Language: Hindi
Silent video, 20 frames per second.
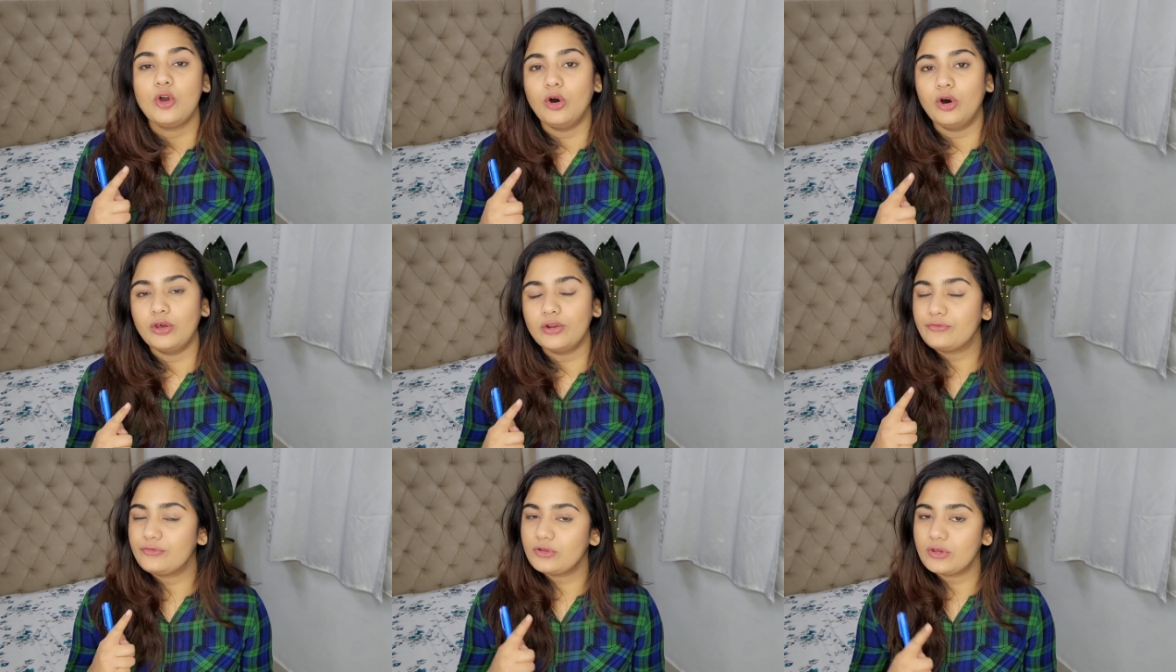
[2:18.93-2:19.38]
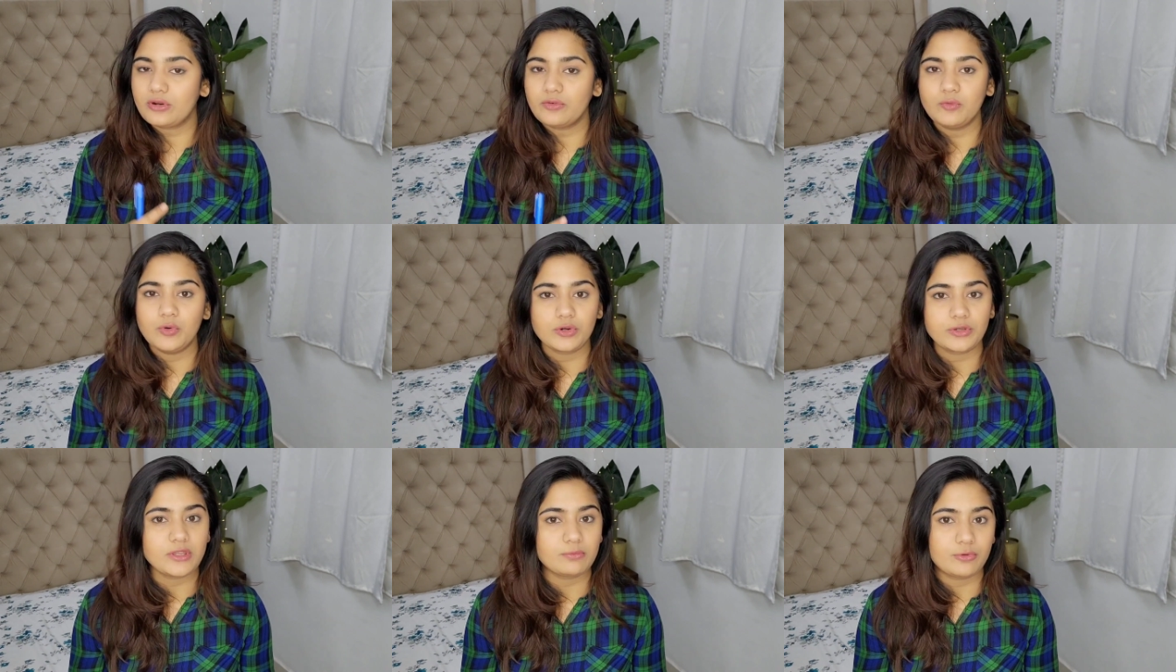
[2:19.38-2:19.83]
और इफ़ यू आर अ
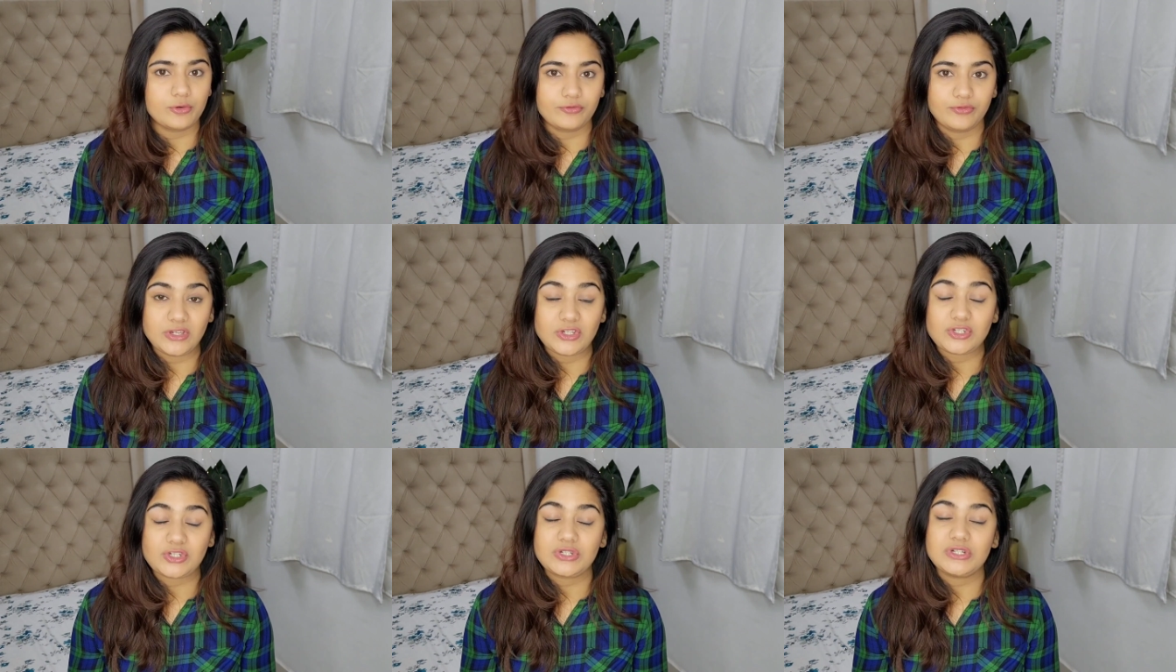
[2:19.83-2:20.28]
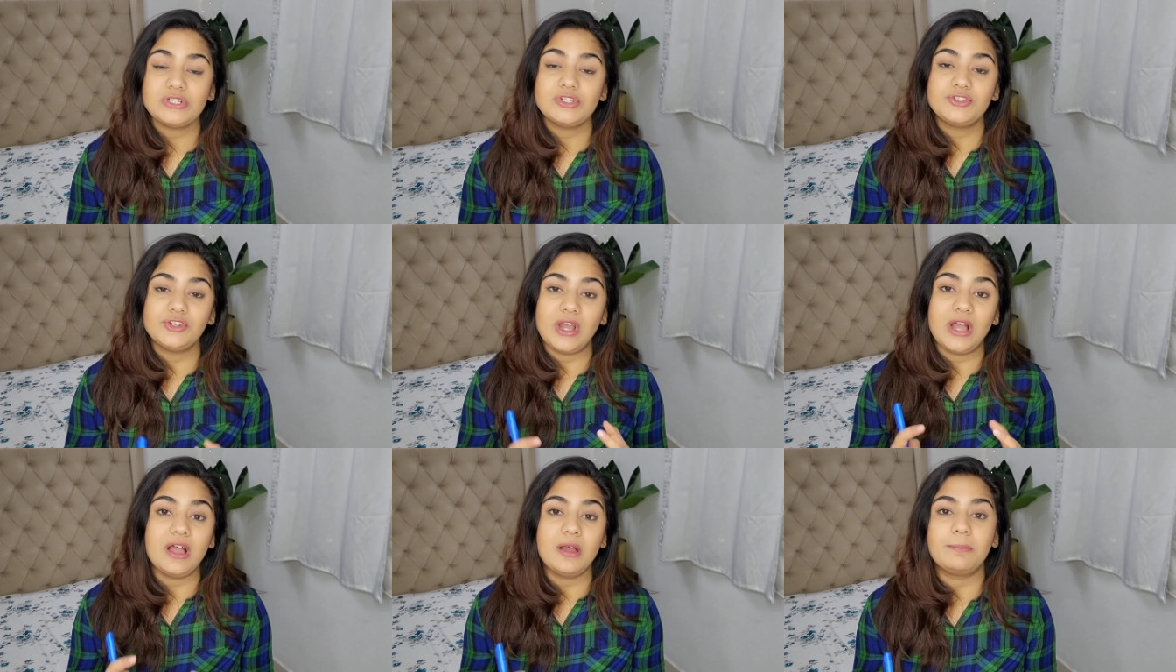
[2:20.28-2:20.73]
वर्किंग प्रोफेशनल
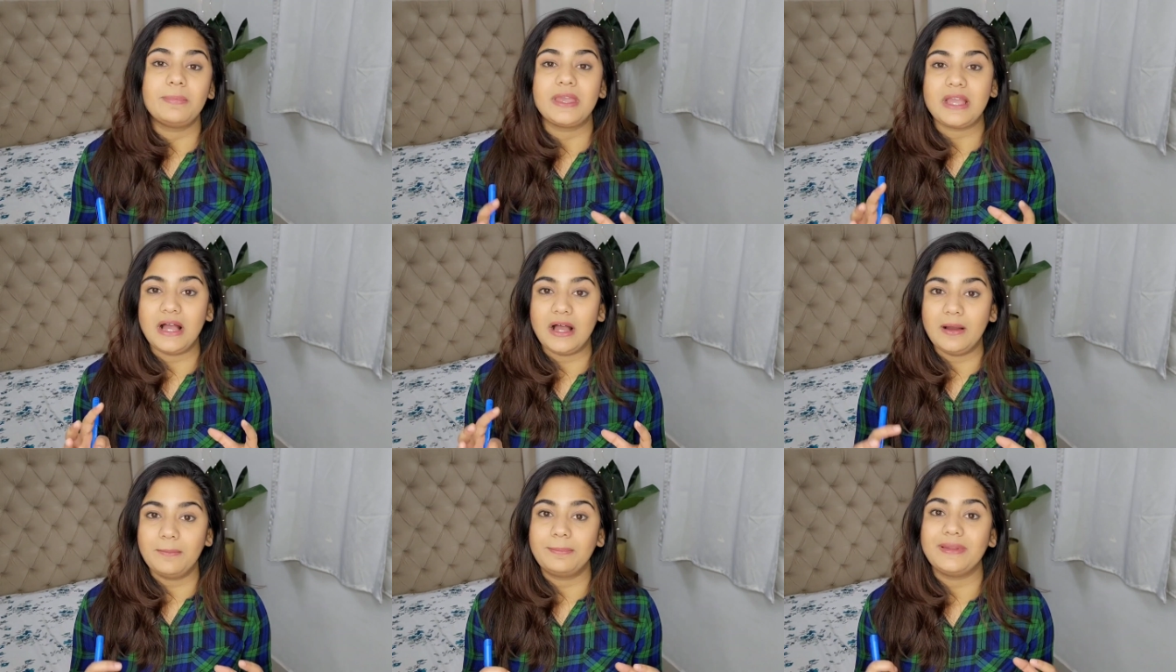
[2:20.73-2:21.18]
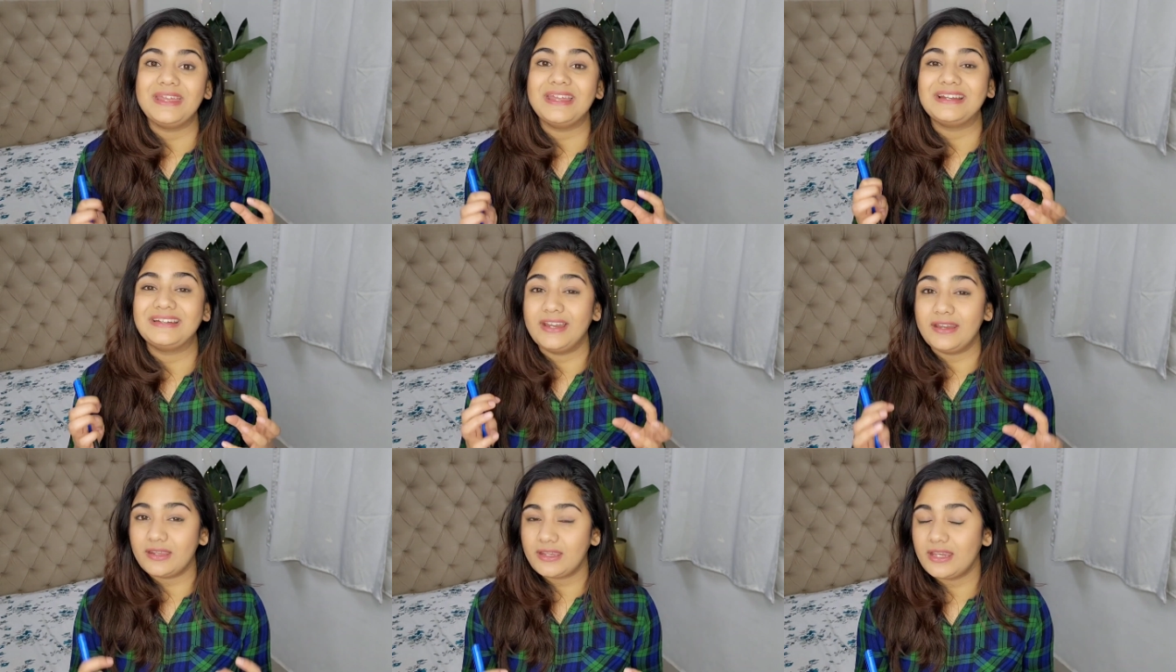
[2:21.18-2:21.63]
जहाँ पे आप
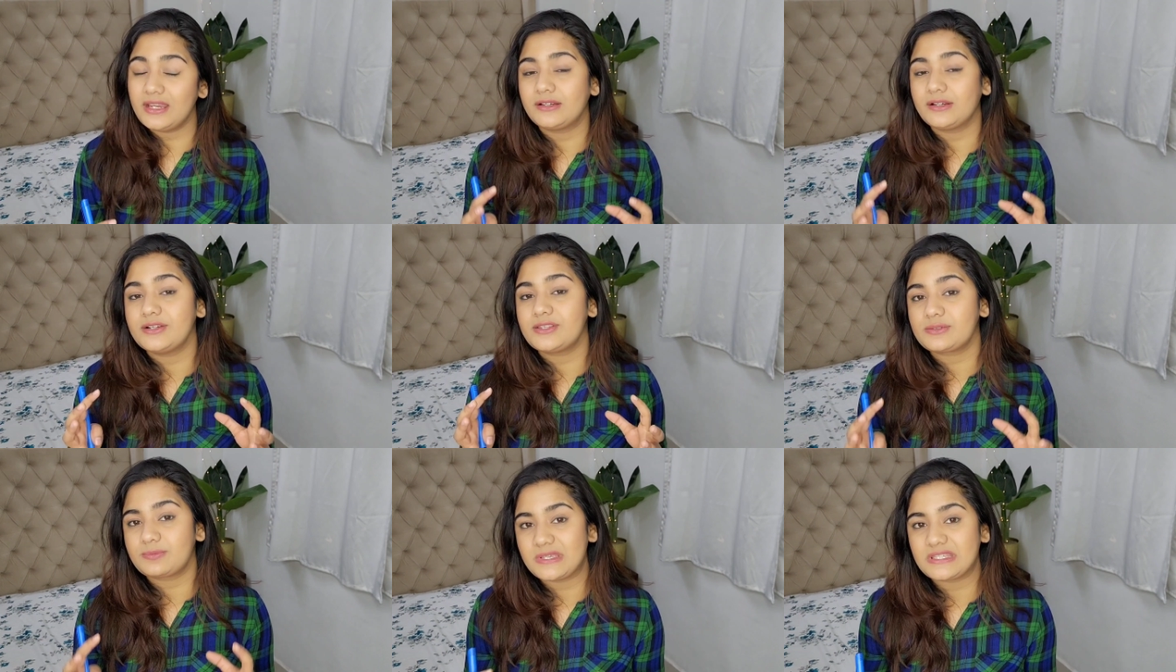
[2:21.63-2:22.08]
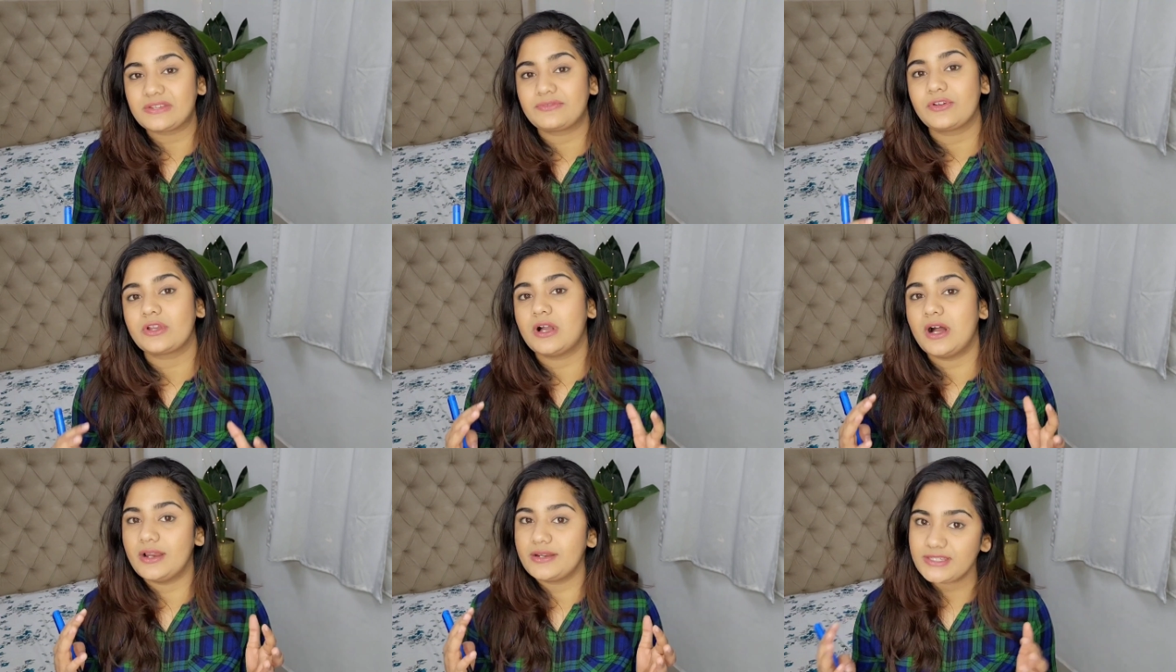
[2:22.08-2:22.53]
एक डेडिकेटेड
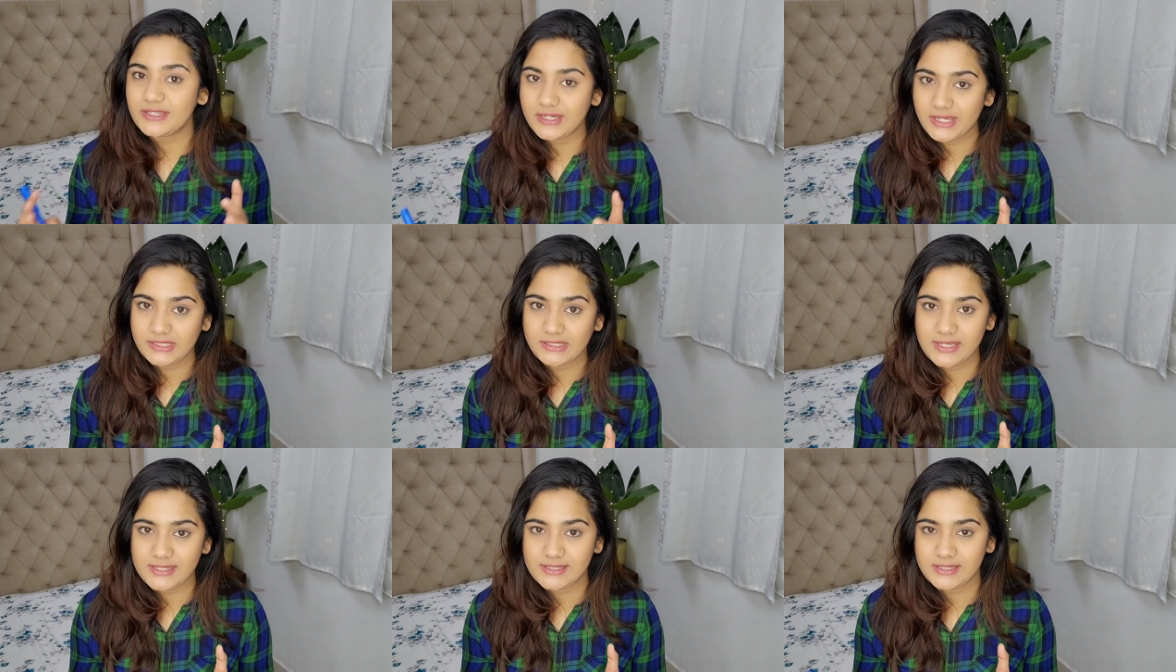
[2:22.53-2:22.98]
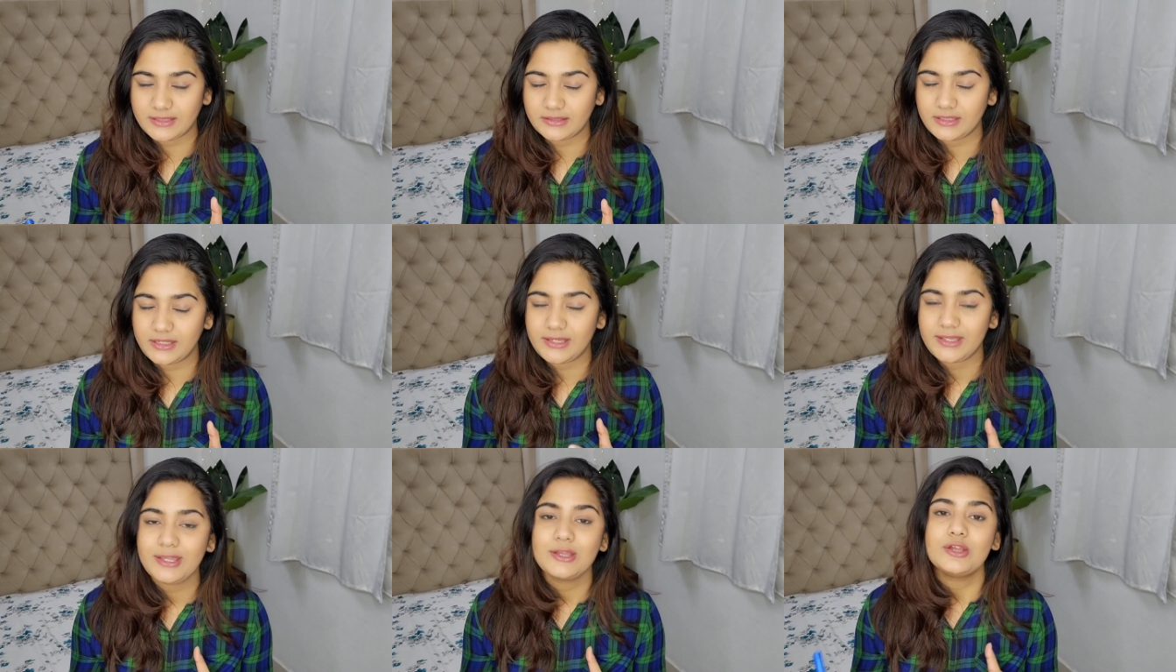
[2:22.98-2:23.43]
स्पेसिफिक आर्स नहीं दे
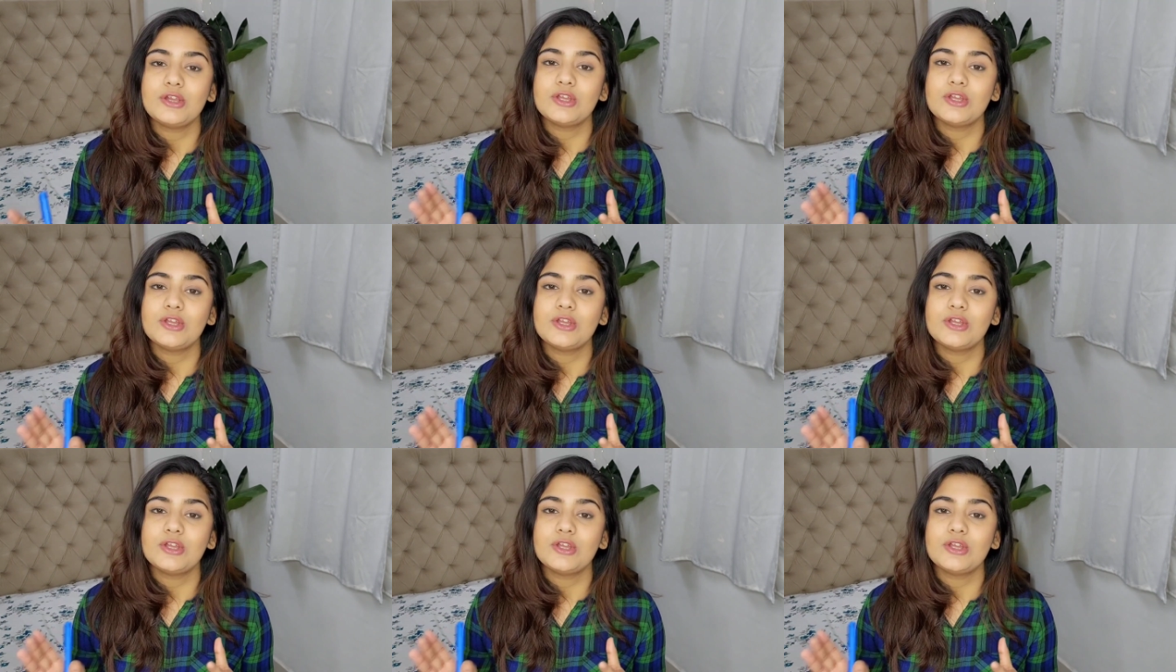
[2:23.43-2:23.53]
सकते